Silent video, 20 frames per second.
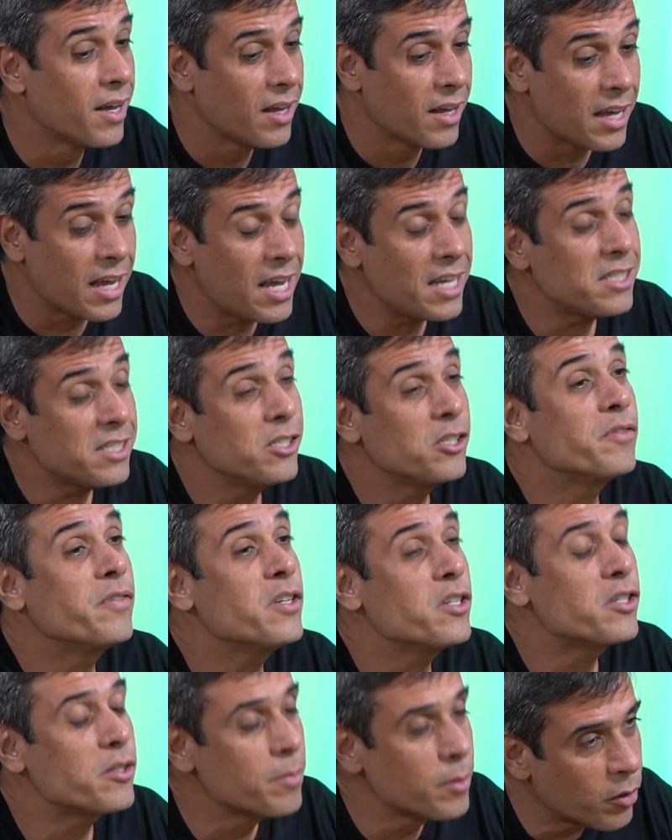Esses
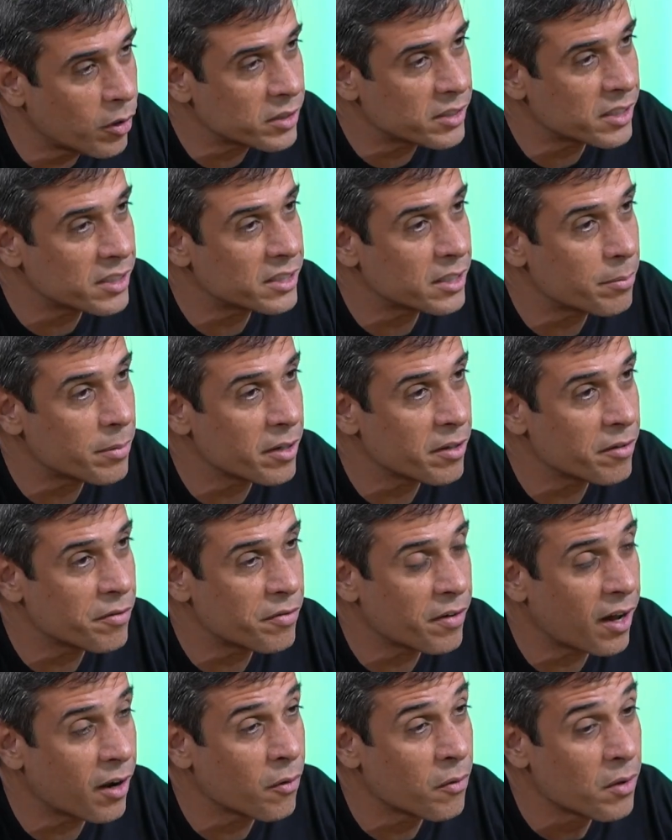20 milhões que a CPI
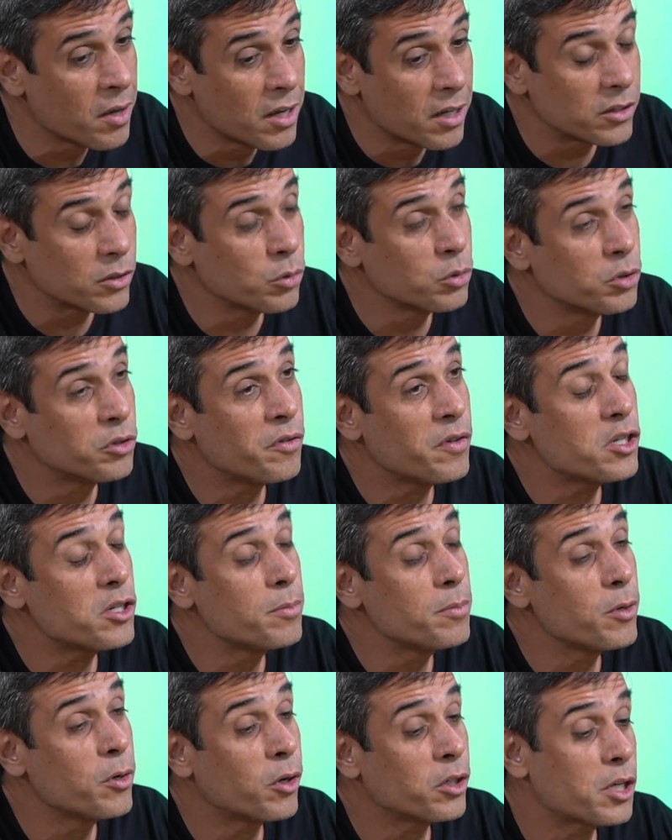falam são os
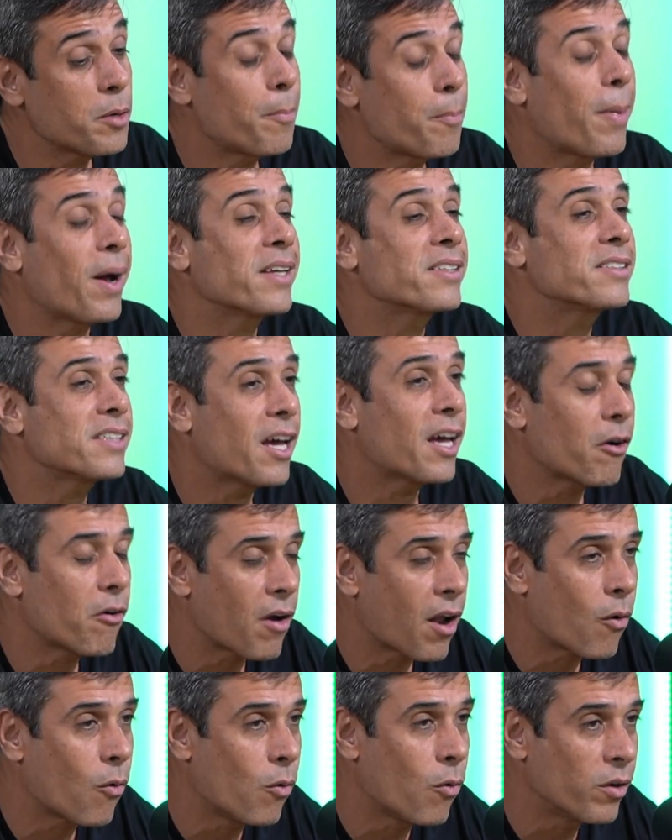20 milhões que passaram
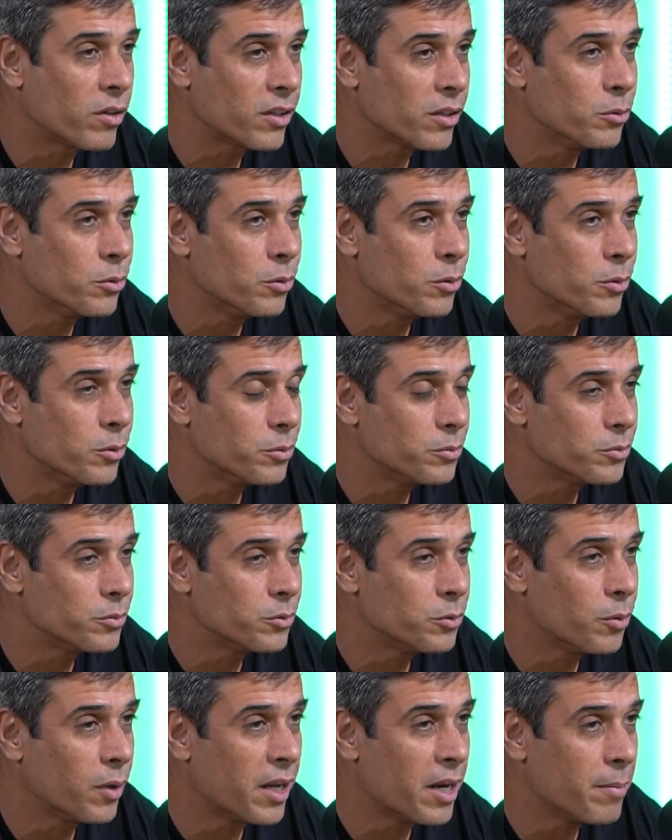na conta do,
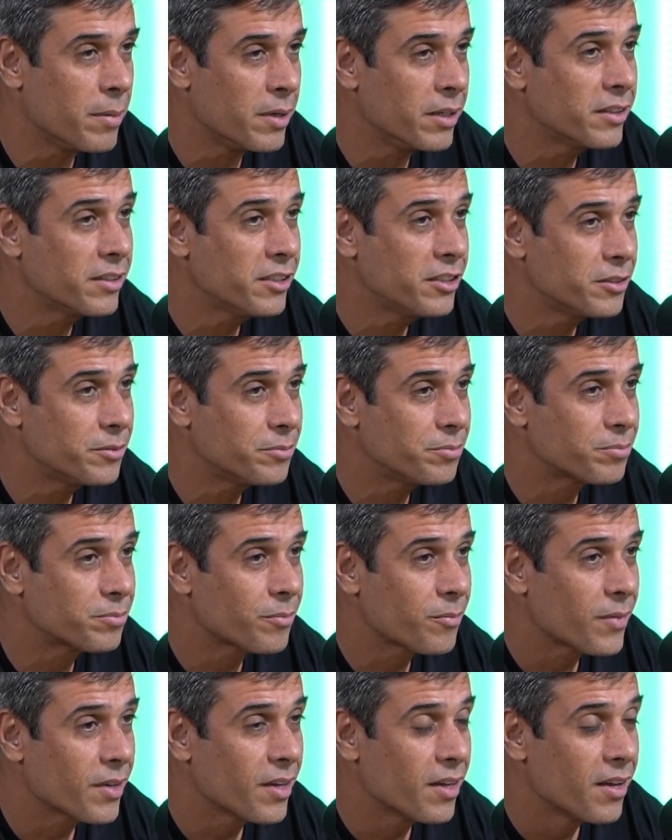do Aremitas,
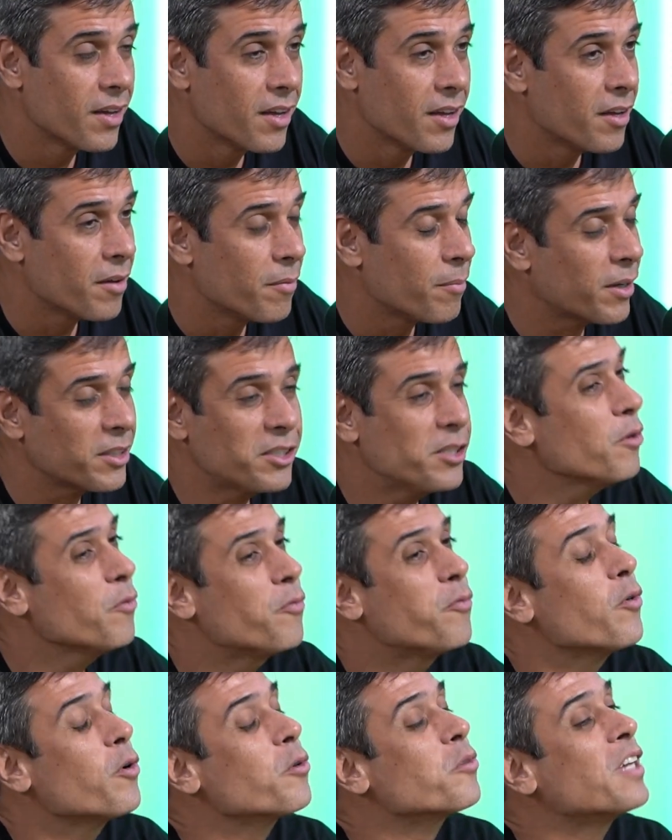mas que não
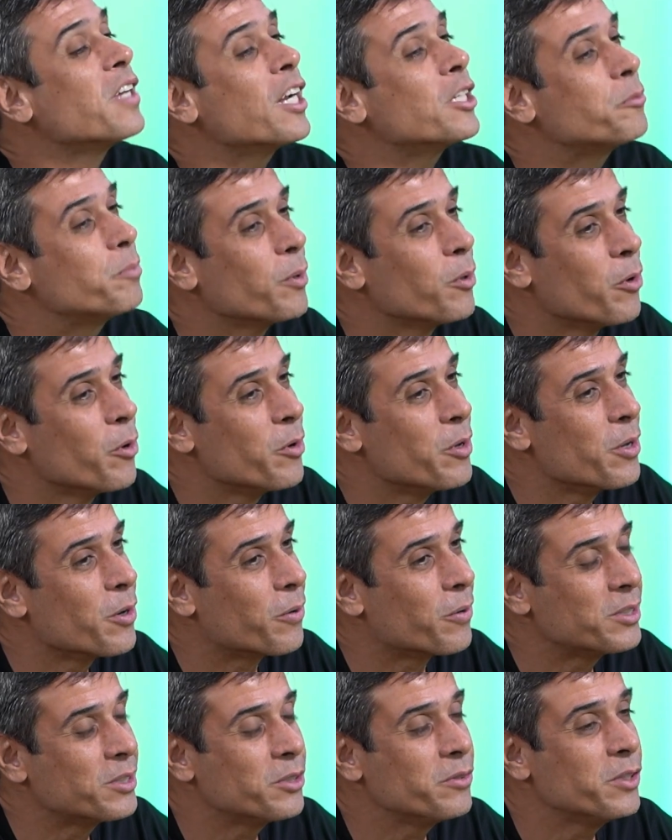foram usados pelo
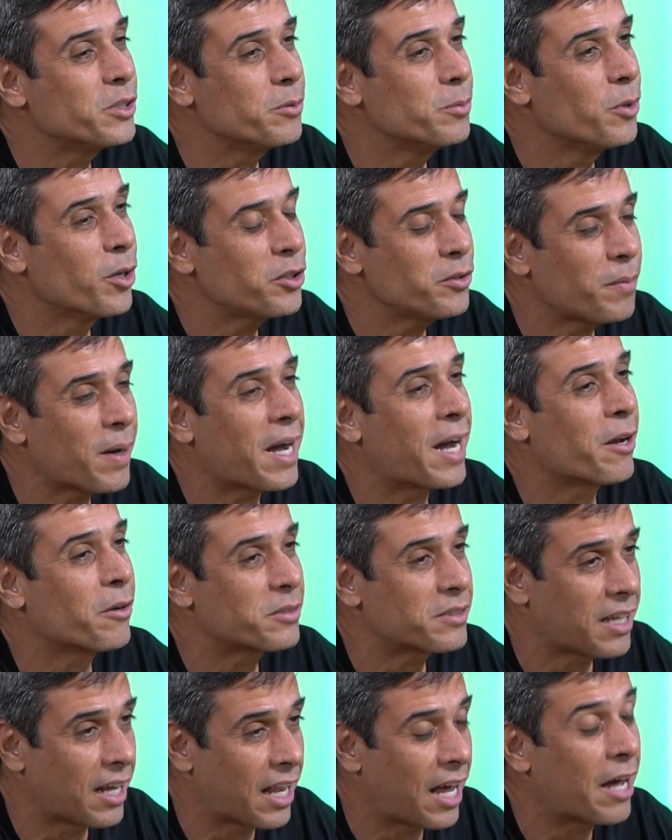Eurico. Esses 20 milhões pagaram
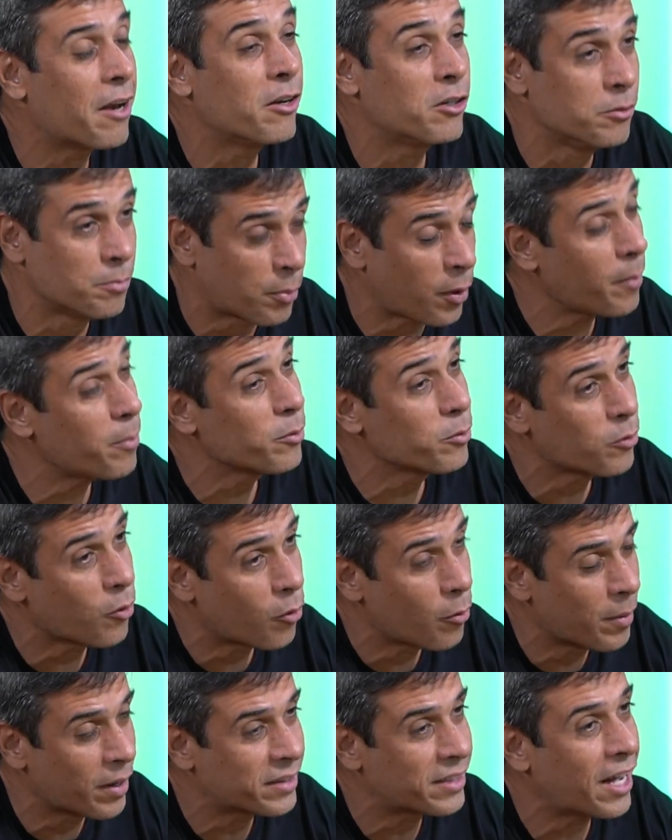salários. O próprio
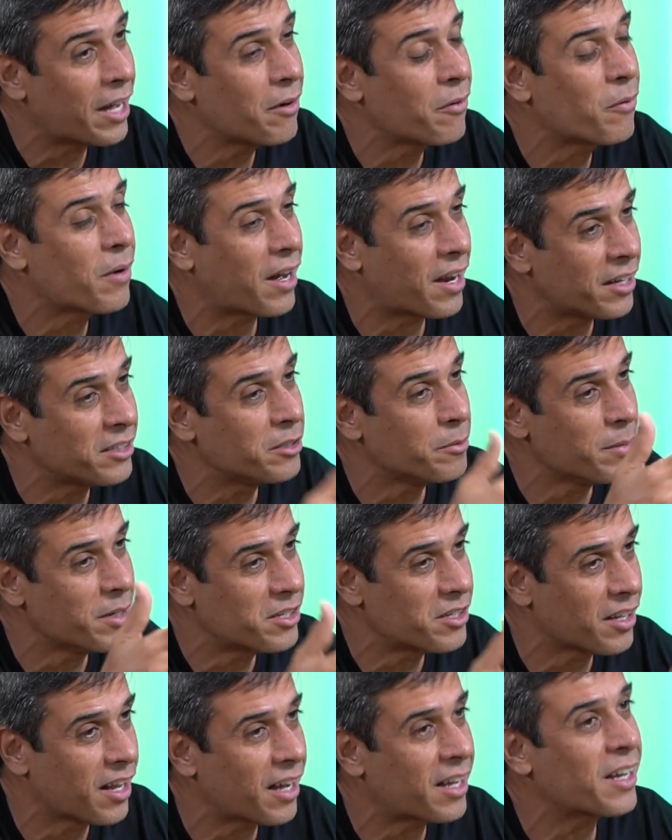documentário, o cara
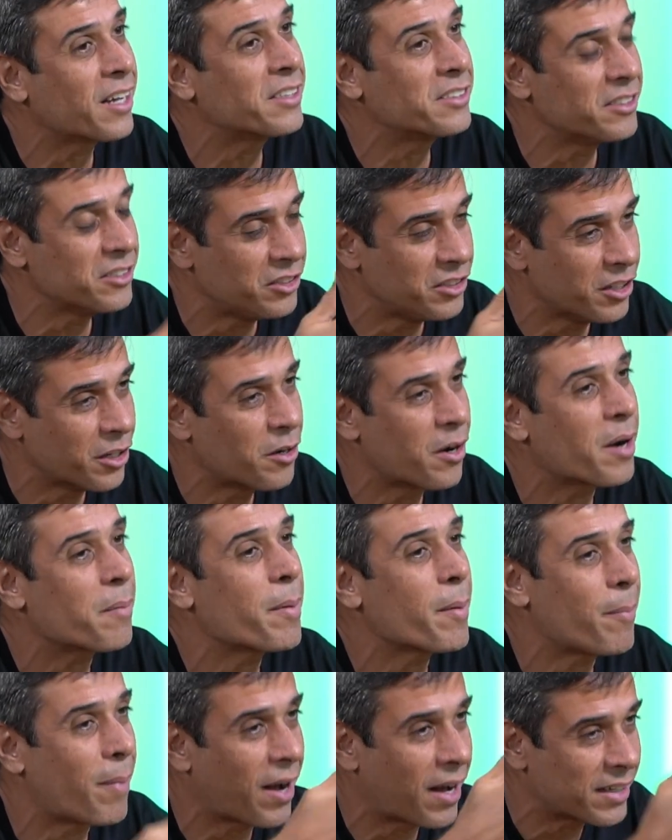admite lá que esse dinheiro era
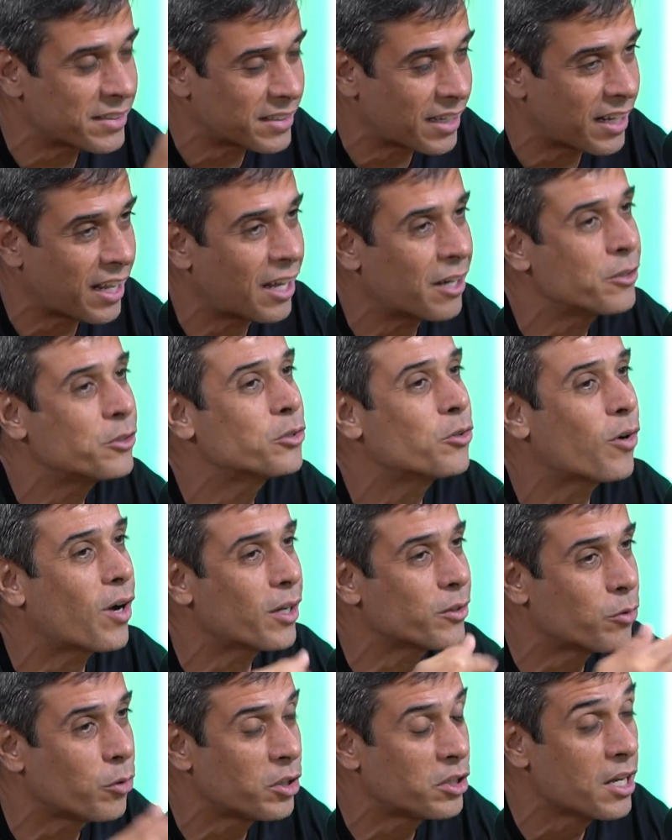para pagar salários de
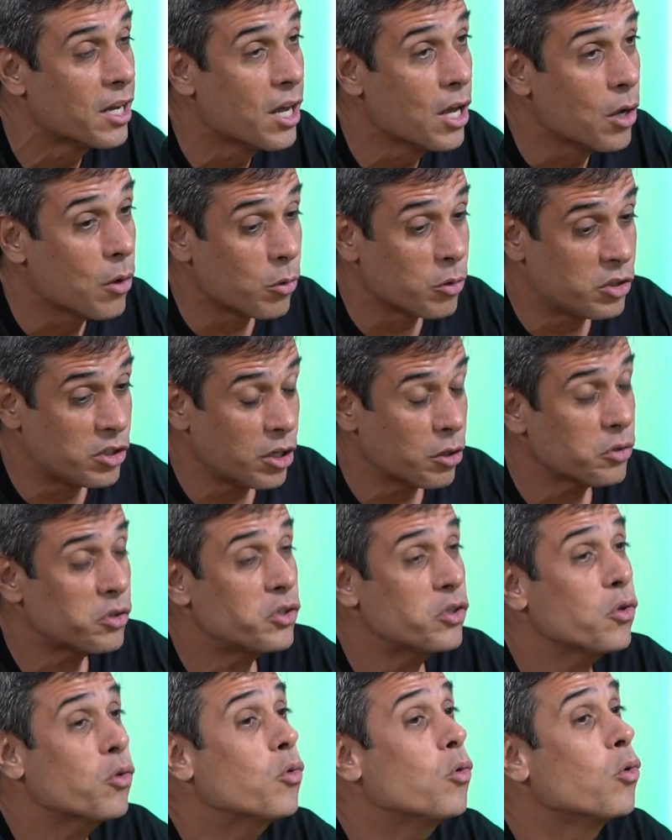jogadores. O dinheiro
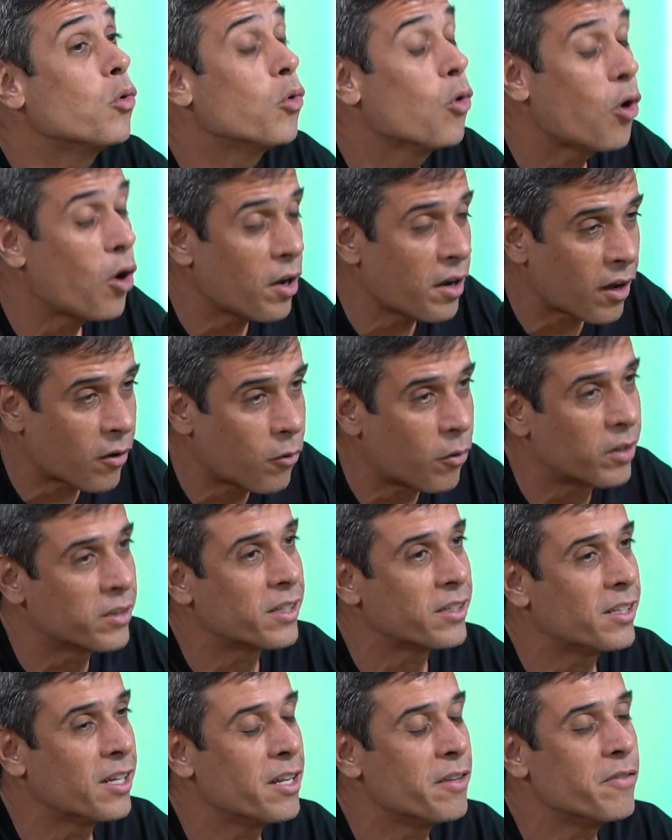circulou na
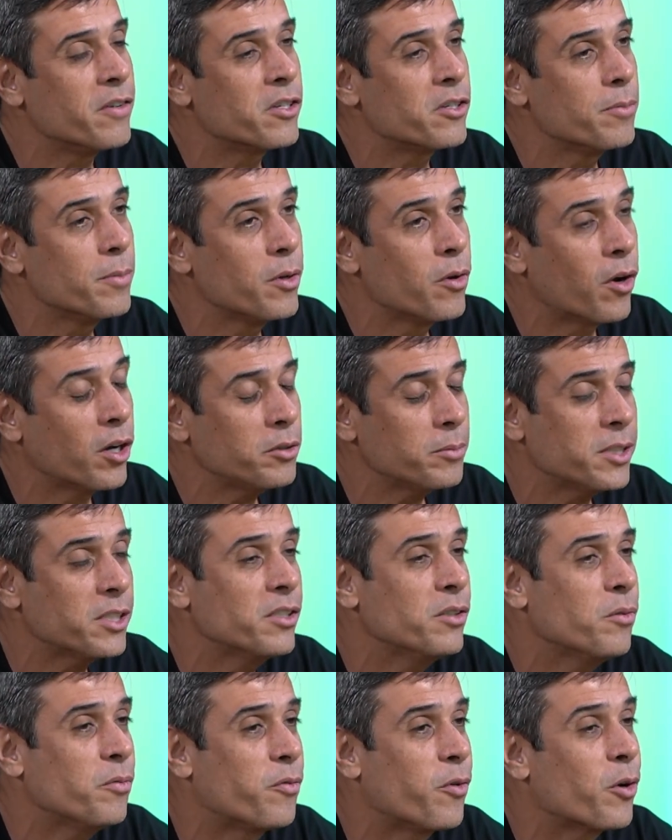conta dele 20 milhões, mas
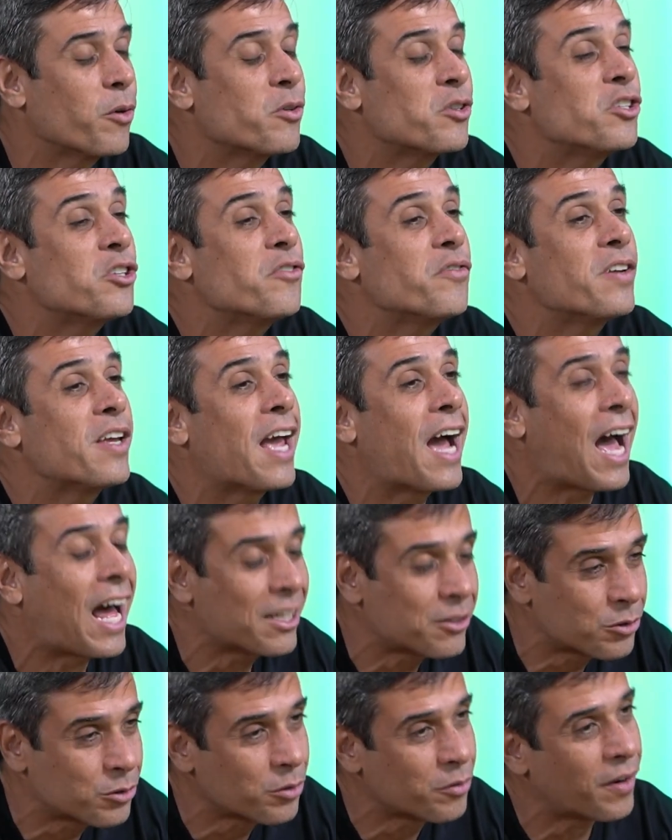que não foram
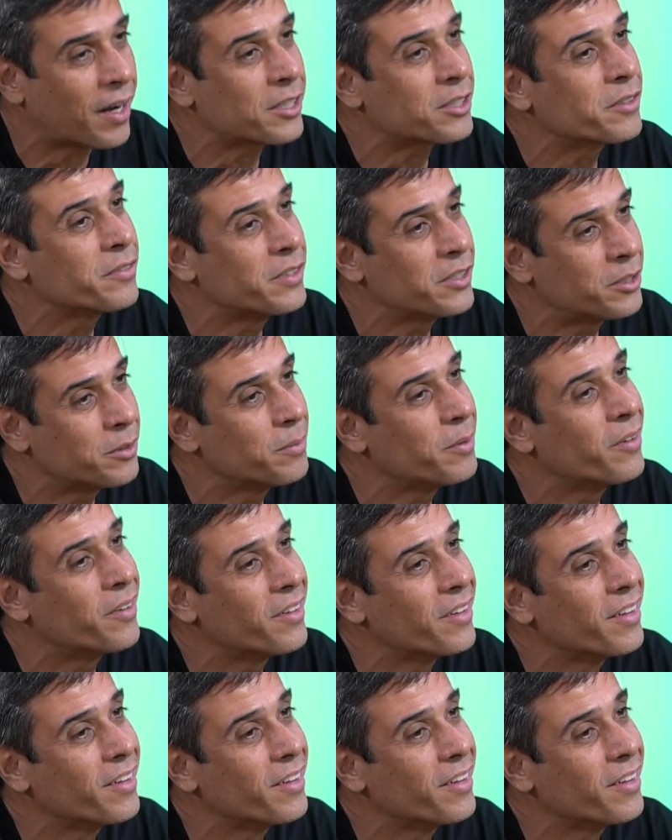desviados do ah, Vasco 20 milhões. pai